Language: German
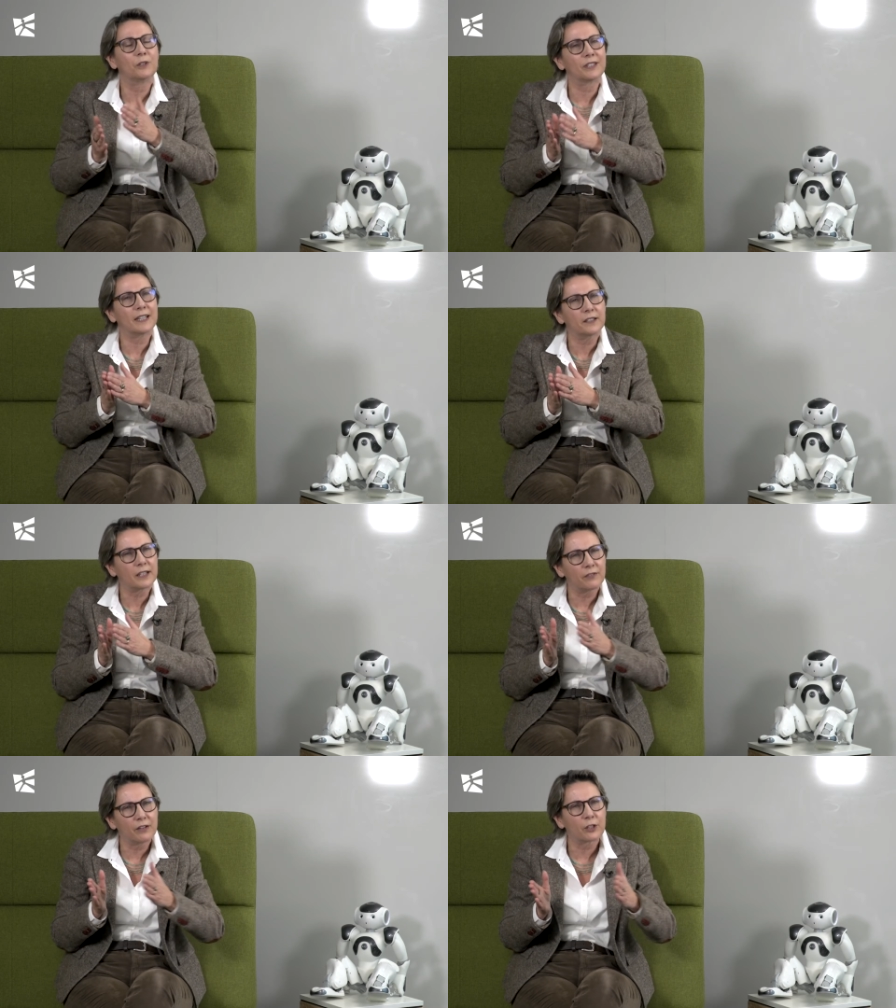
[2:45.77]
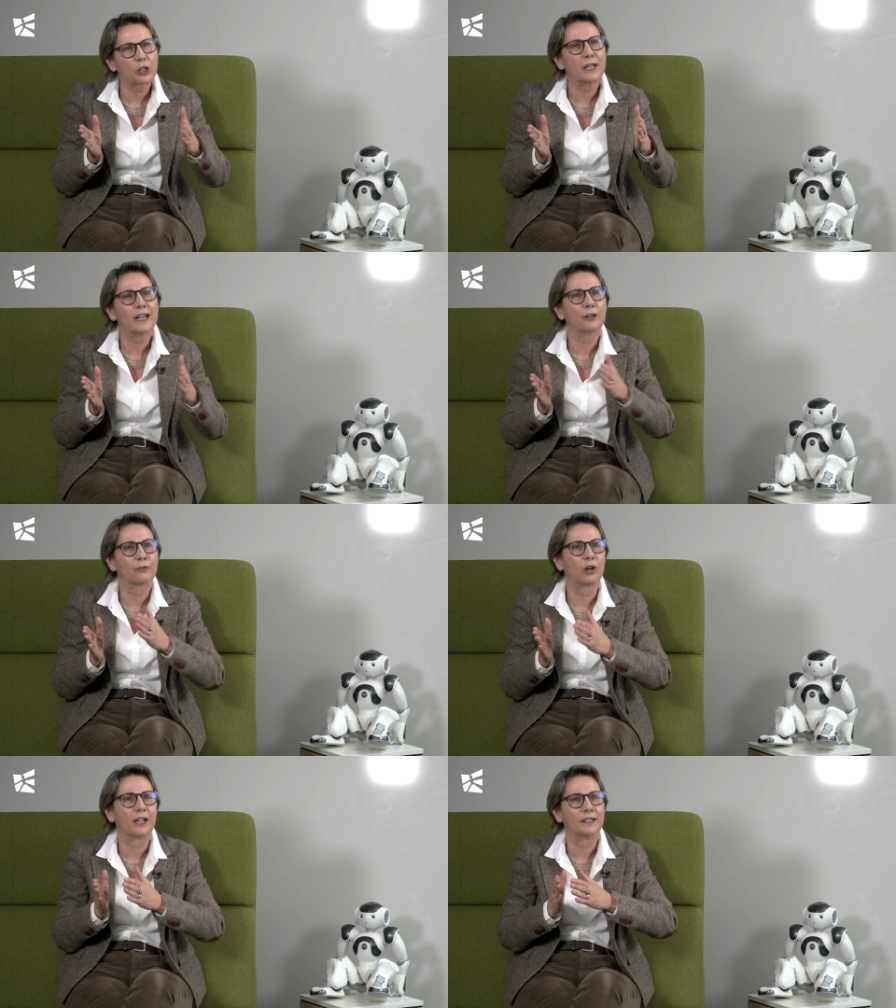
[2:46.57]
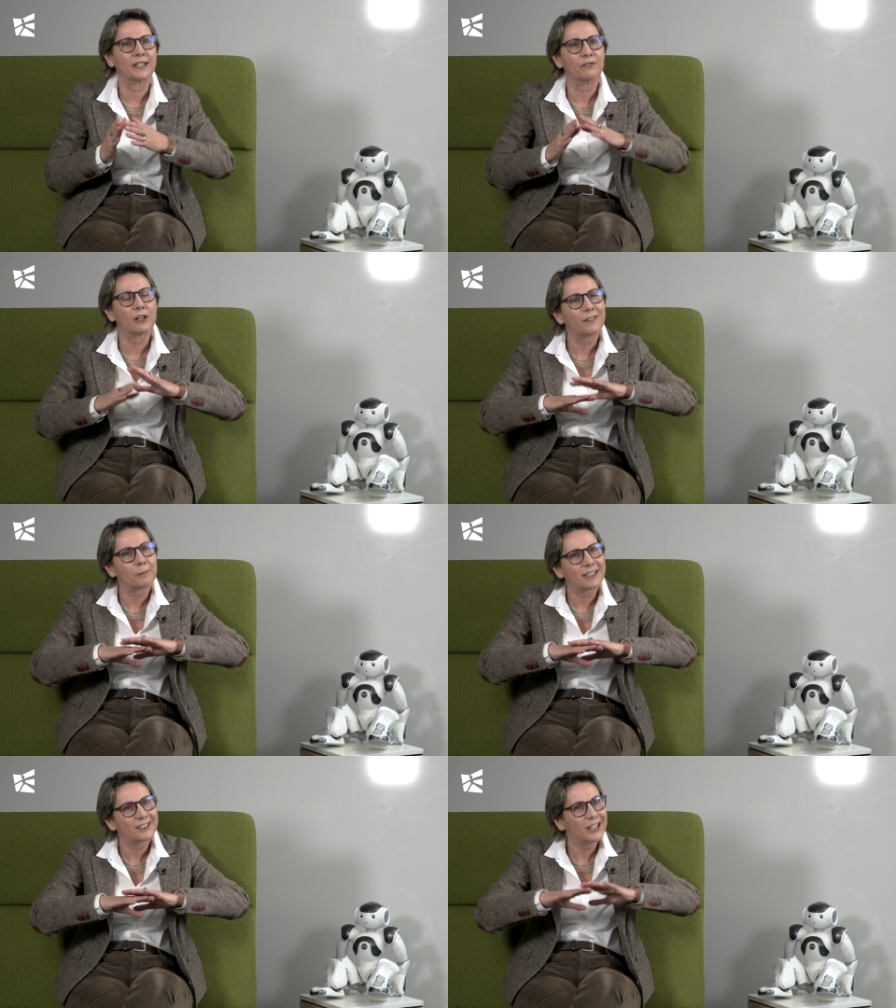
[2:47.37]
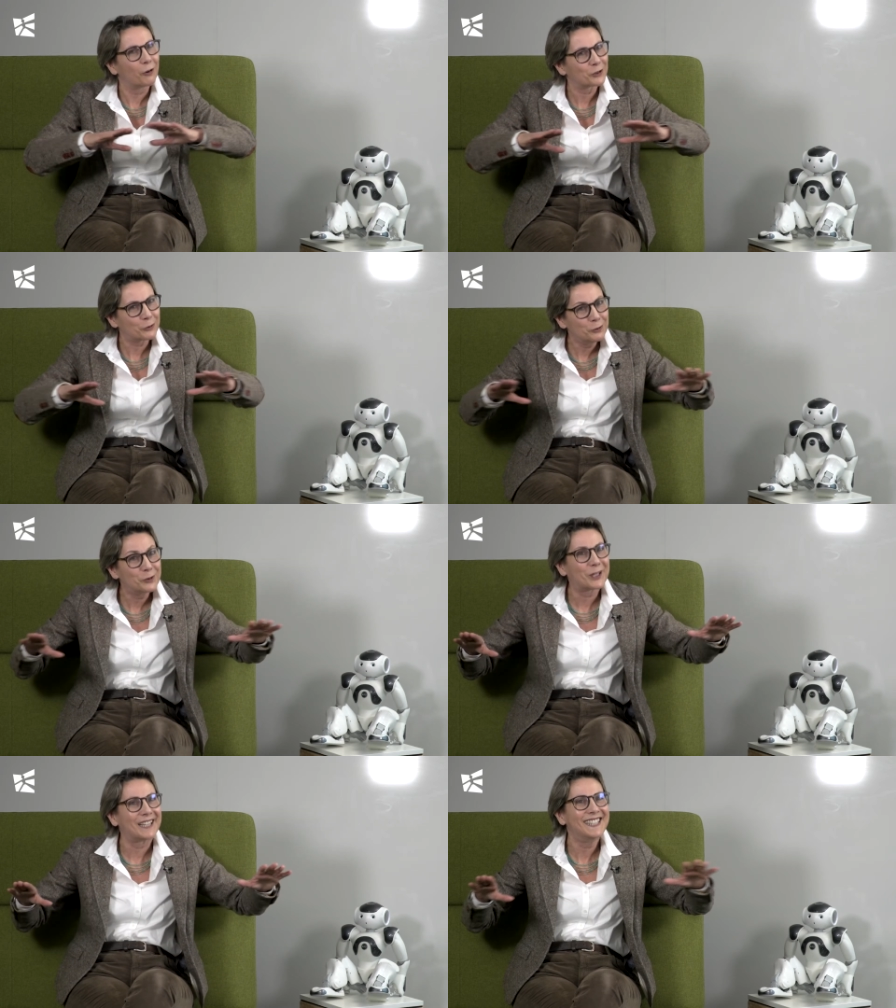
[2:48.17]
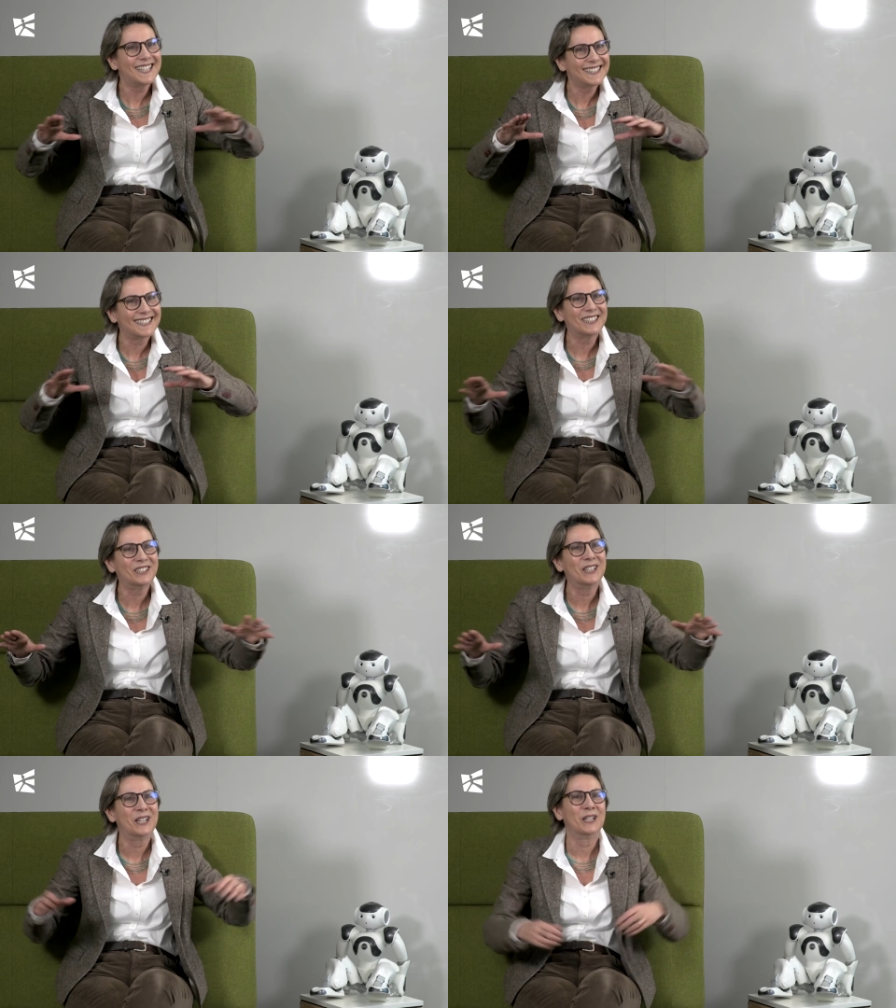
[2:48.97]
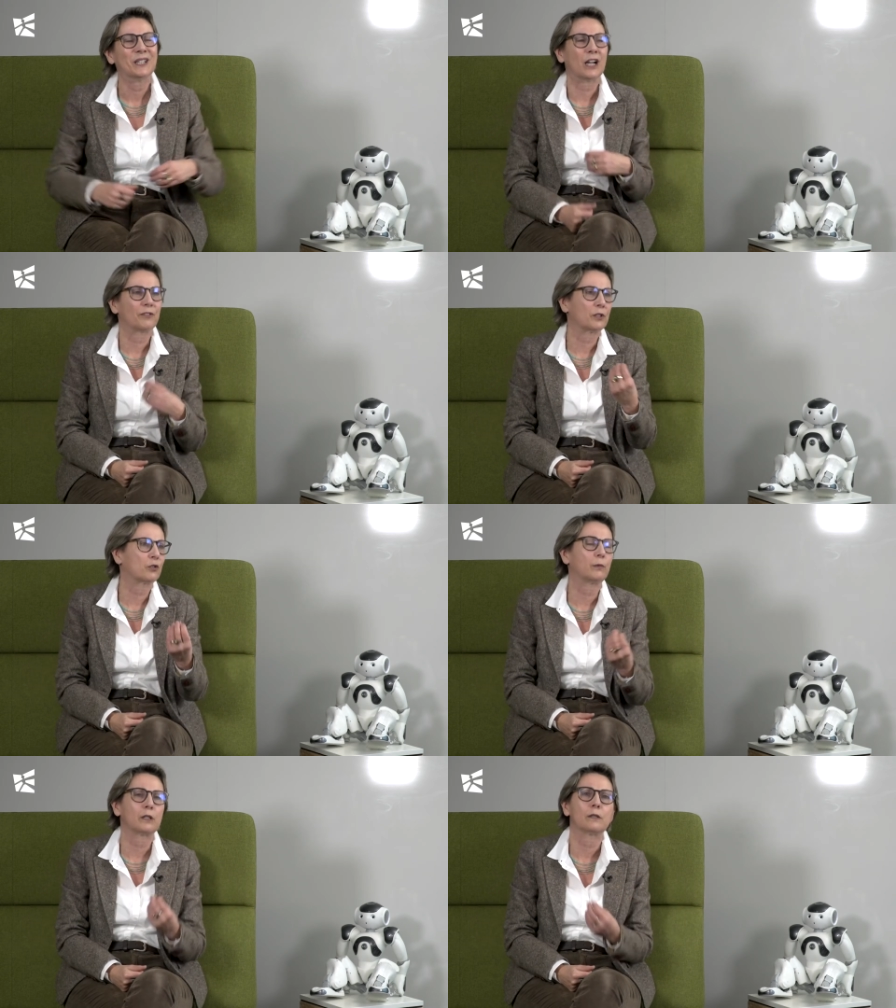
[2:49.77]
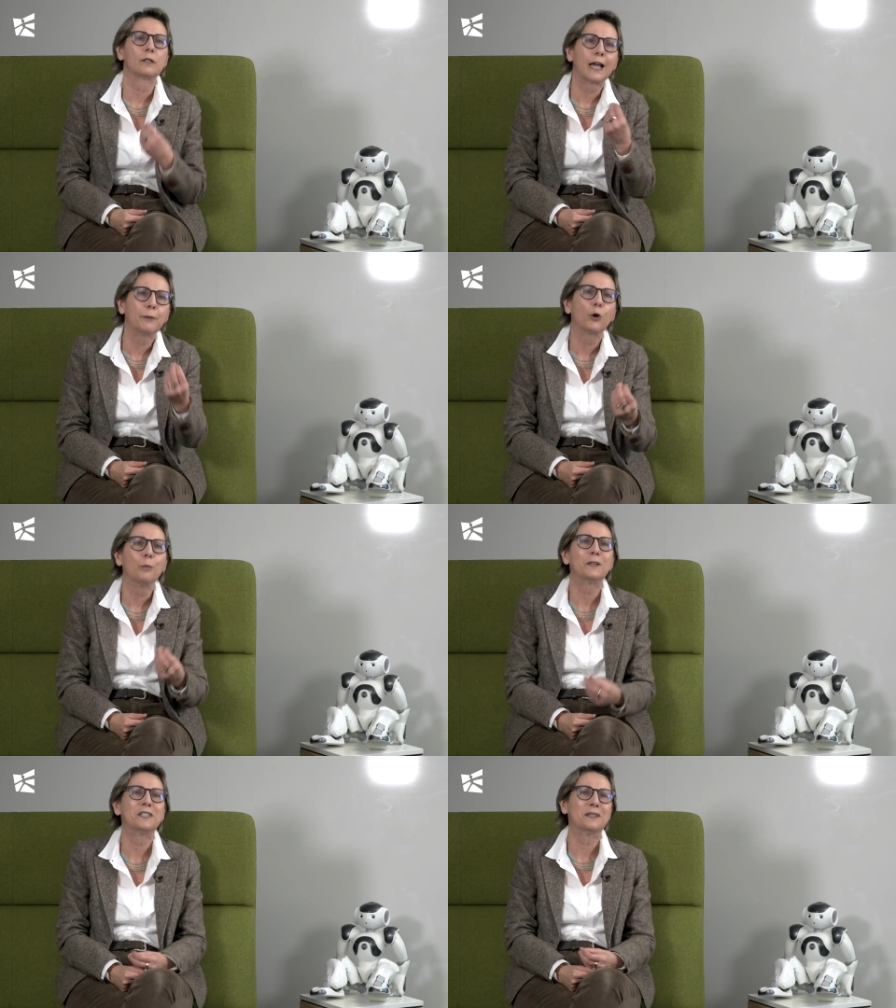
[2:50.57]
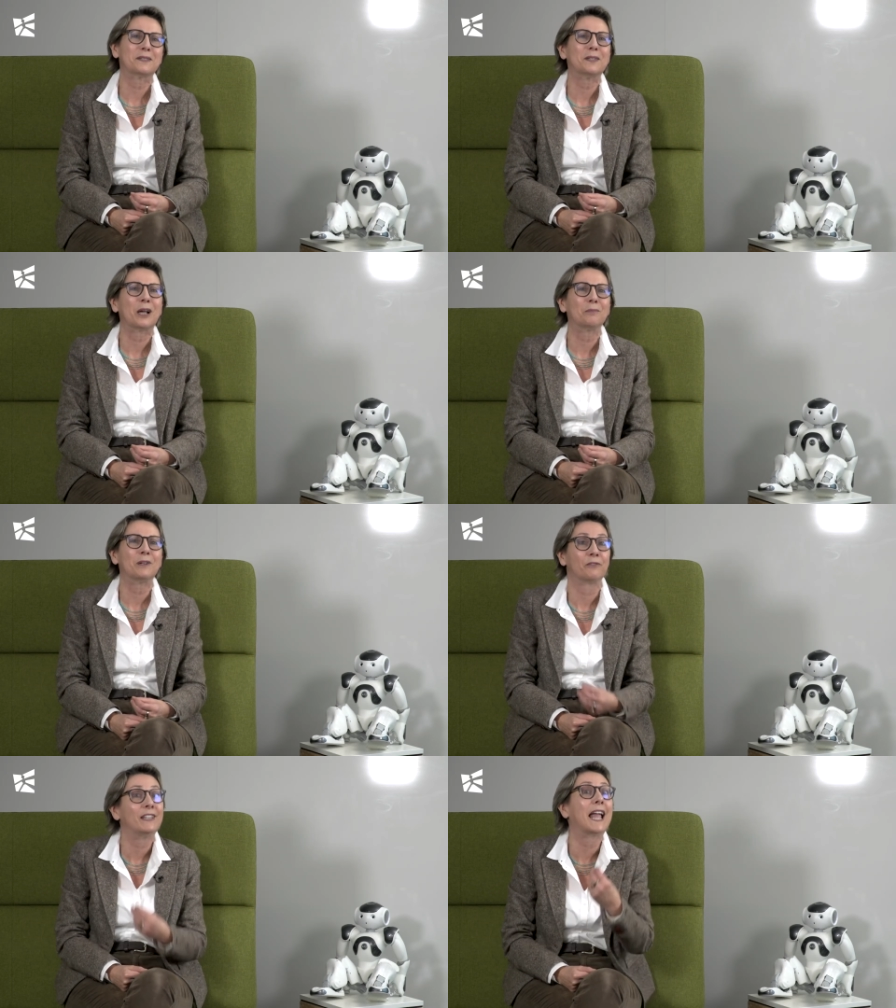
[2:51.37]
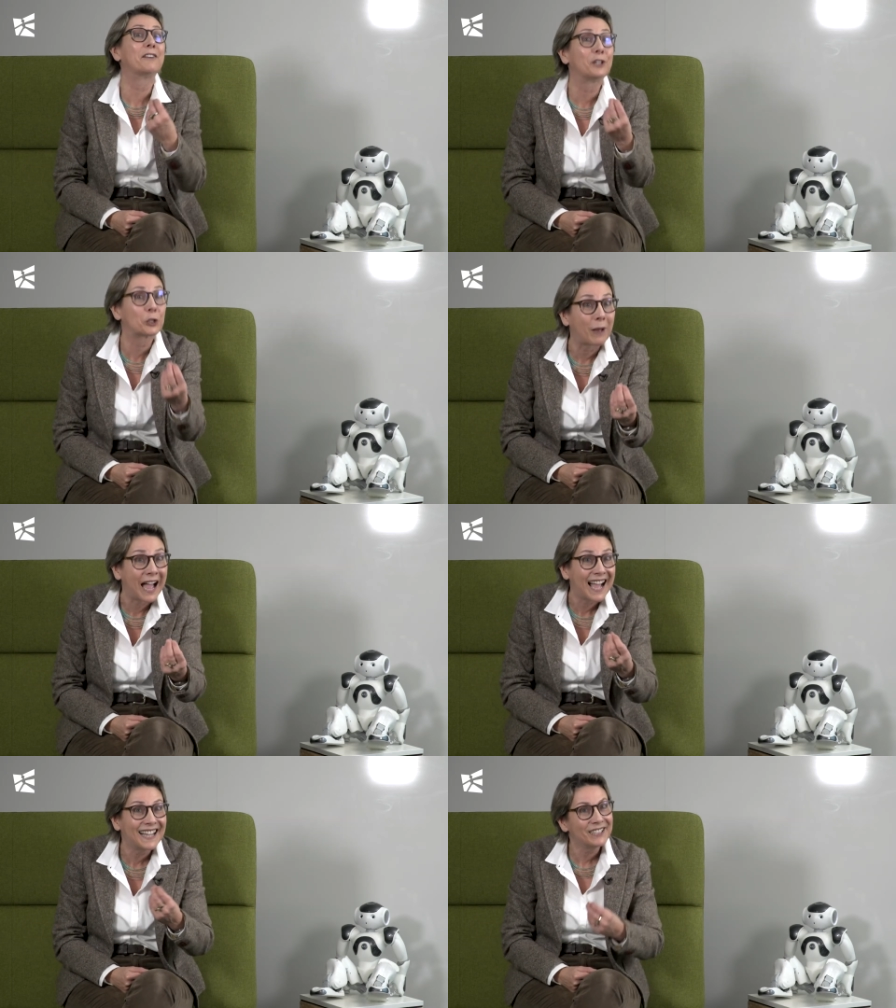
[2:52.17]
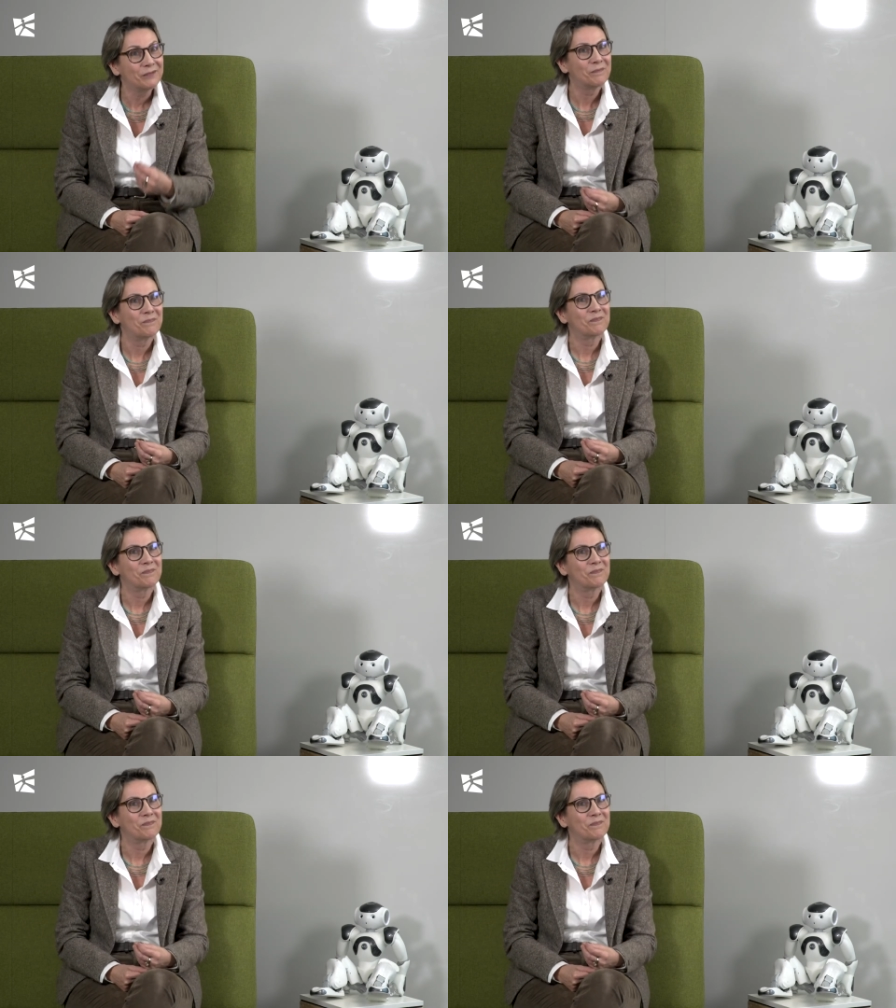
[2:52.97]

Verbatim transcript: Ich denke, da werden wir schneller vorangehen, weil wenn man die auch gut skalieren kann, gerade was zum Beispiel Schreibkompetenzen anbelangt. Wie lernen wir Sprachen?